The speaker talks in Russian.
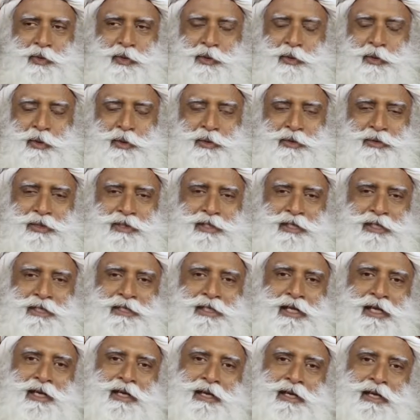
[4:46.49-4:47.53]
не буду вдаваться в
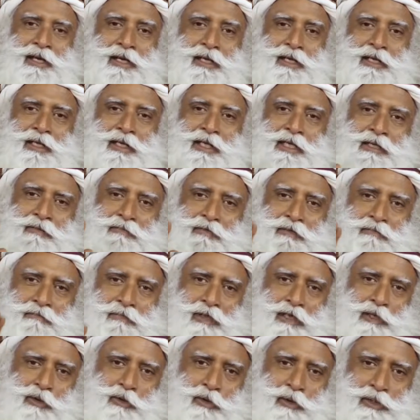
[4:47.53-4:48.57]
подробности.
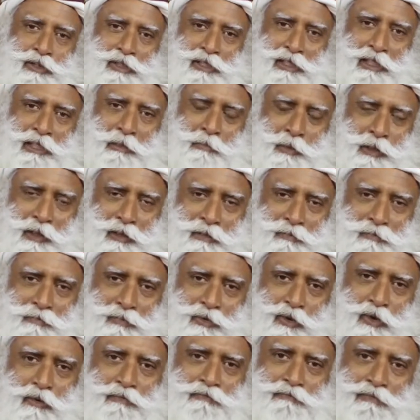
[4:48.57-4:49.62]

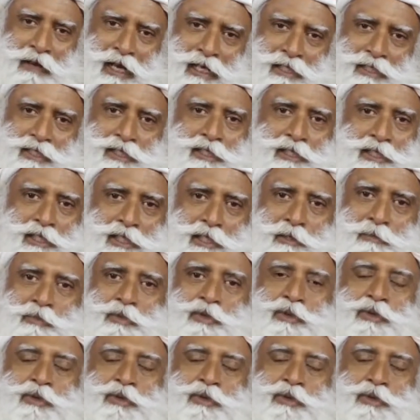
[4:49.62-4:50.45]
Скажем, вы крепко